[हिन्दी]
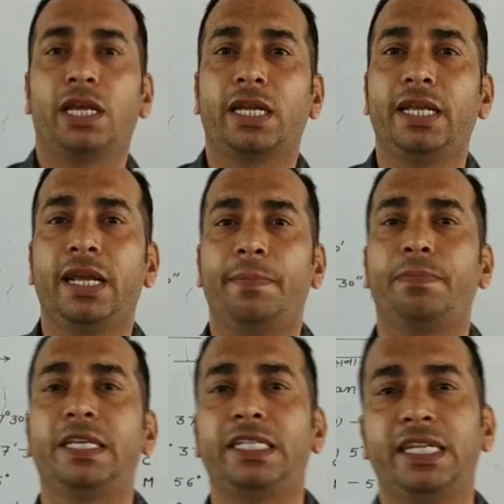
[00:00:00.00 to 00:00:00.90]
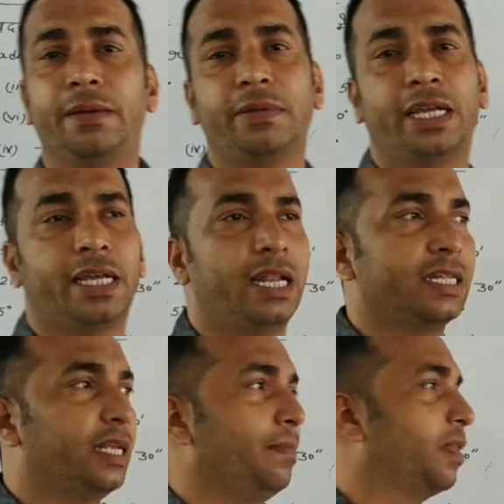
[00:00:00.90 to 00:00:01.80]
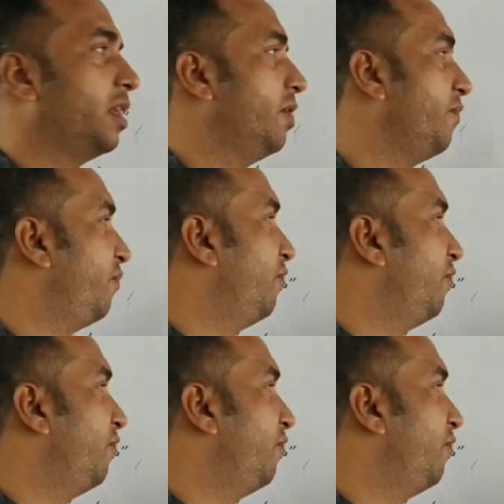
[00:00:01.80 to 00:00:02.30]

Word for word: देखनी है पीसीएम की क्लासें मतलब